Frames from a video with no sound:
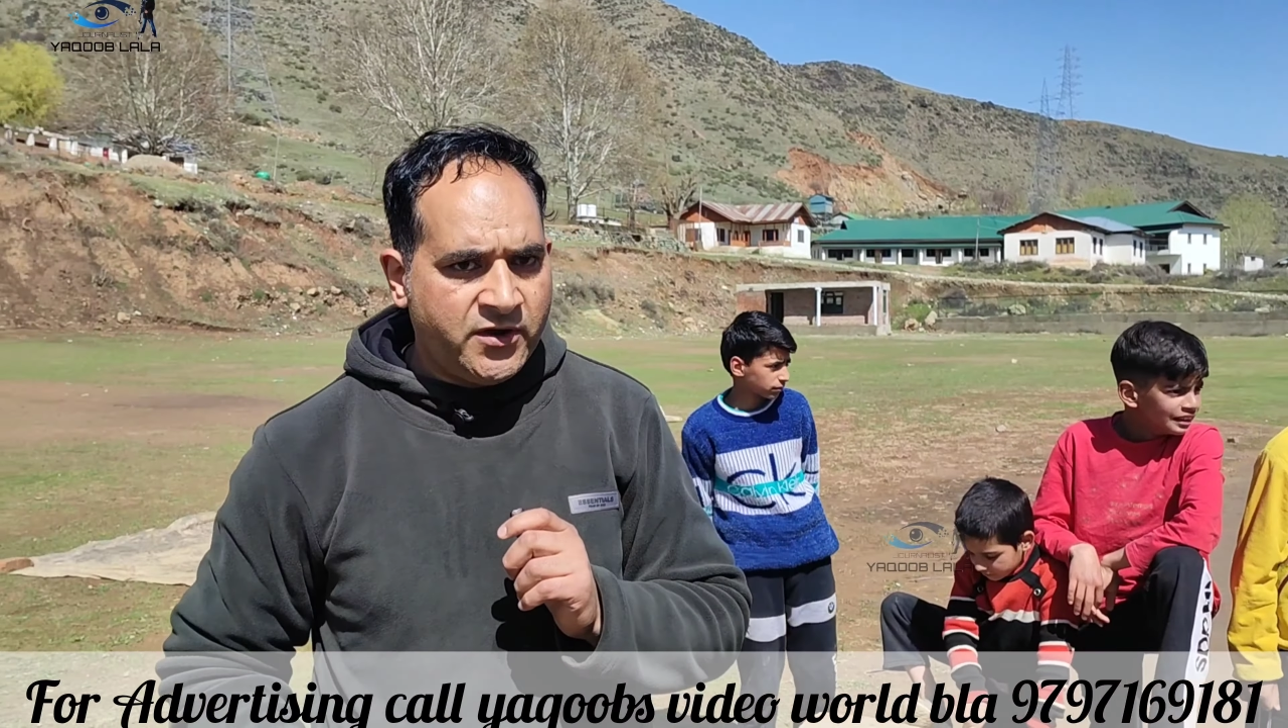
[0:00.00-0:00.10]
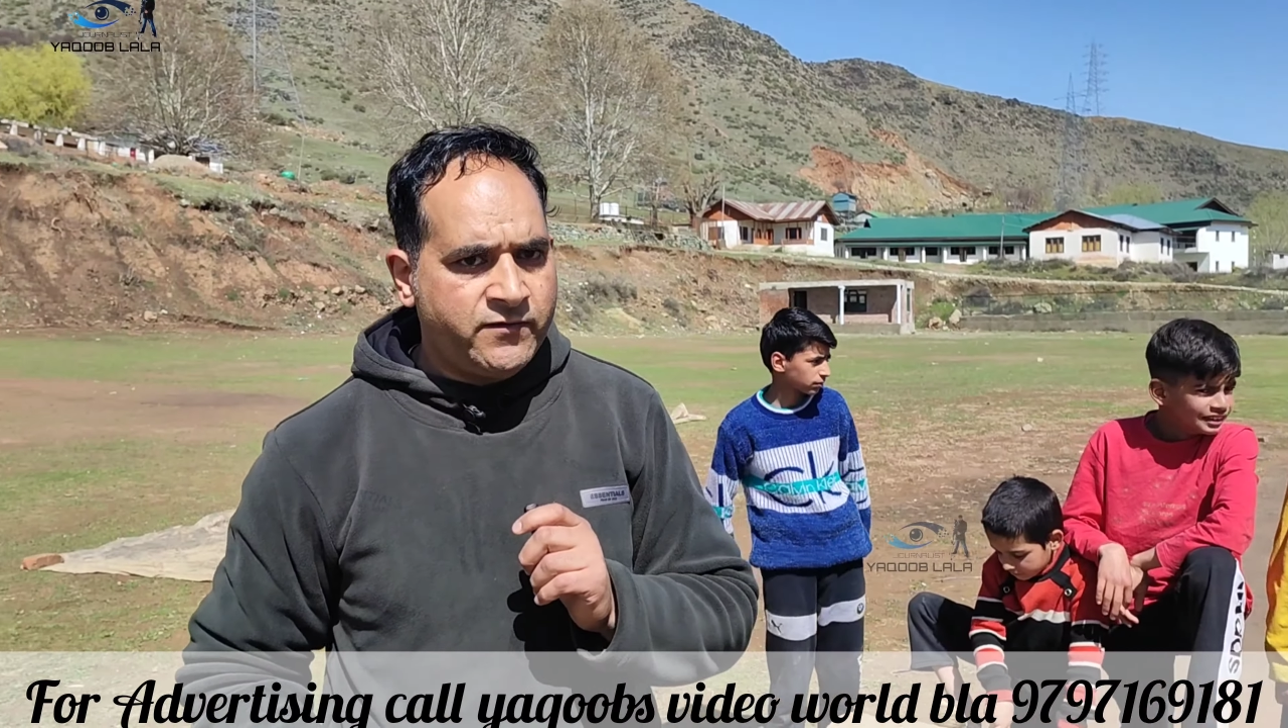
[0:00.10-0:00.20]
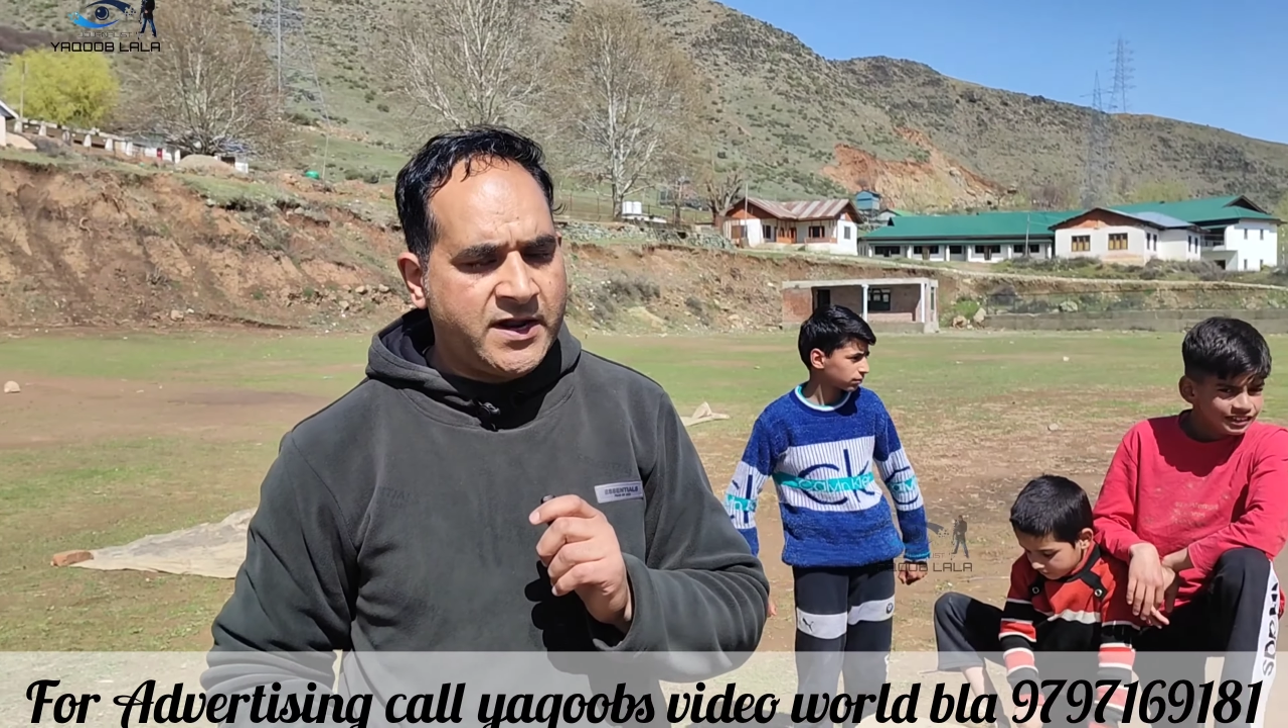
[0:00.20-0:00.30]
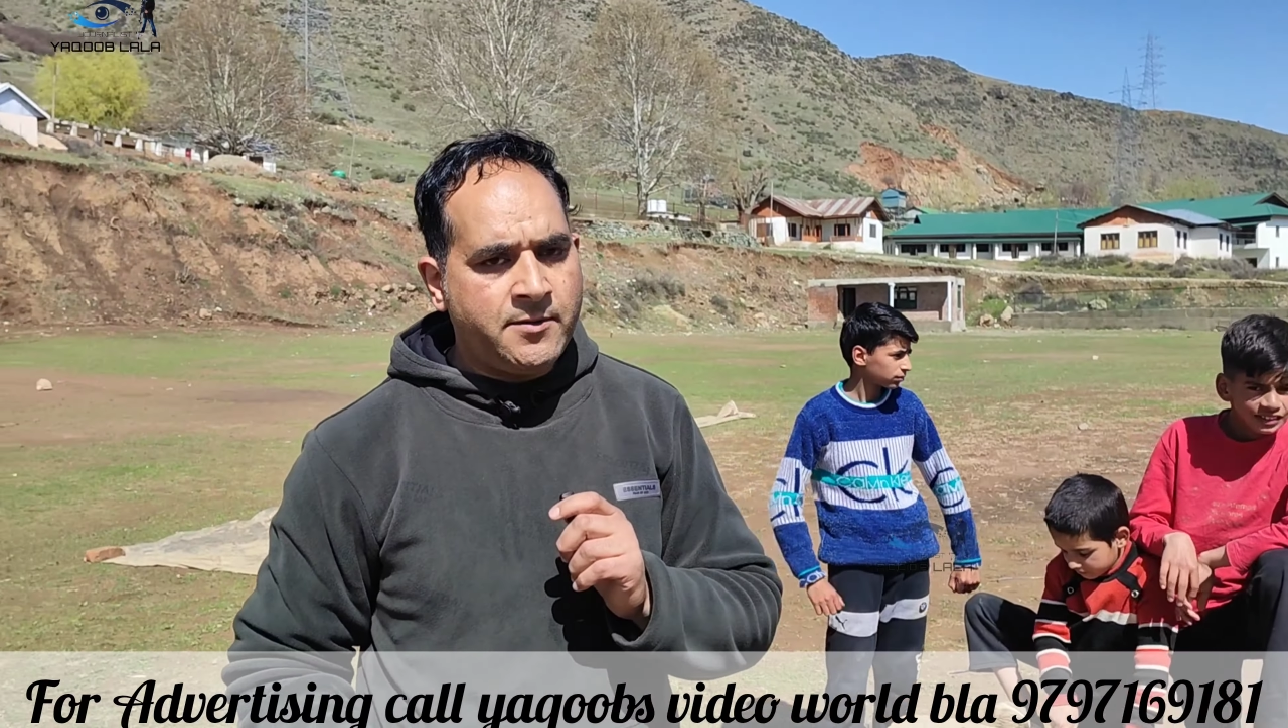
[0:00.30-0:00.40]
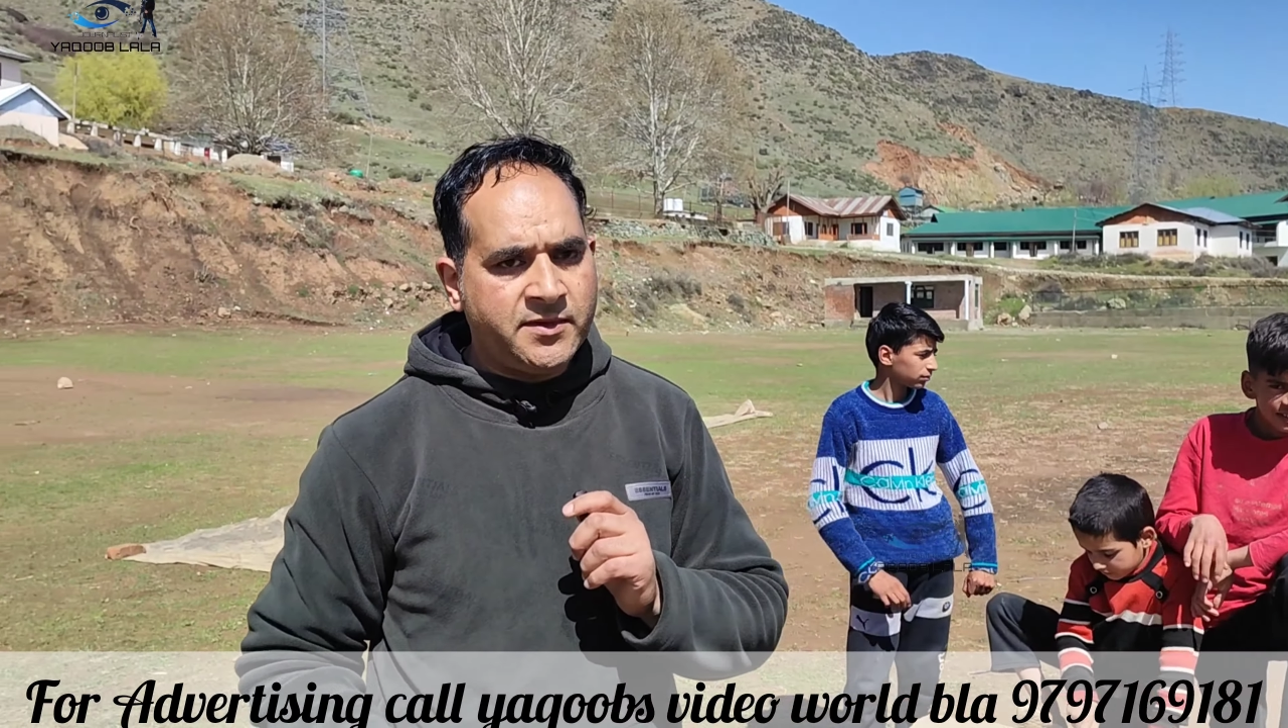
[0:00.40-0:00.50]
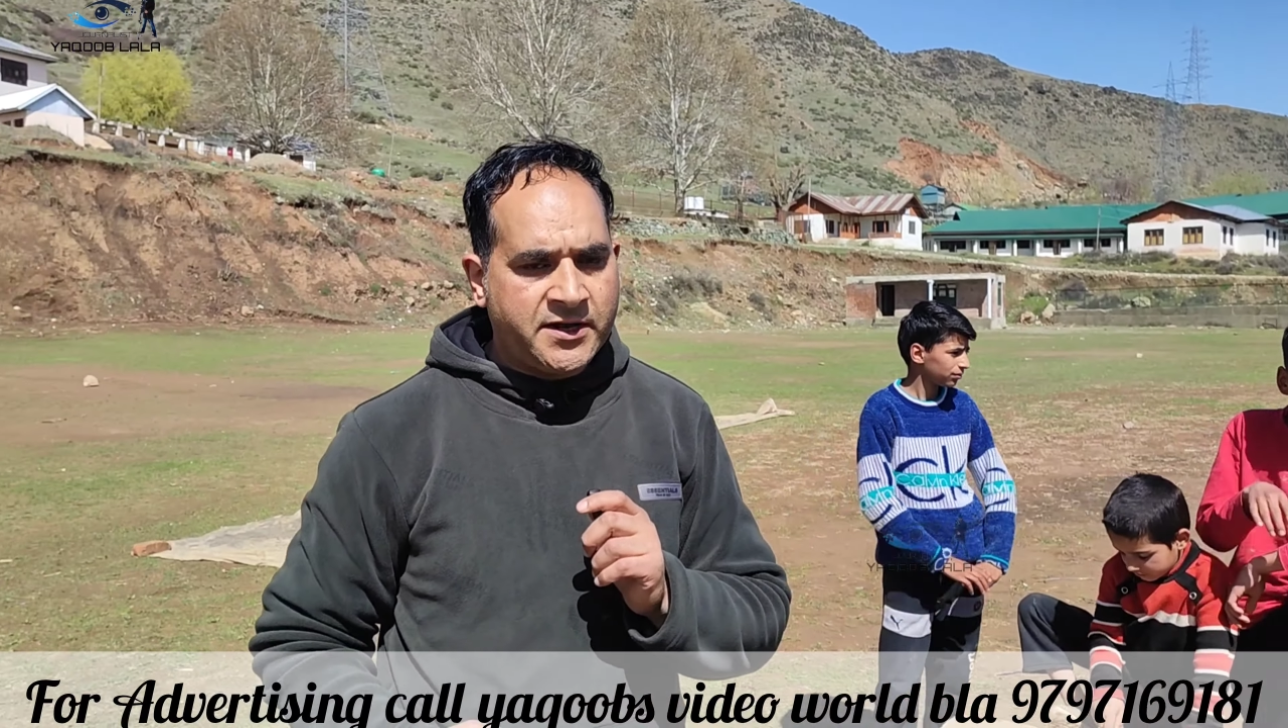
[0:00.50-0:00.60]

जो है फराहम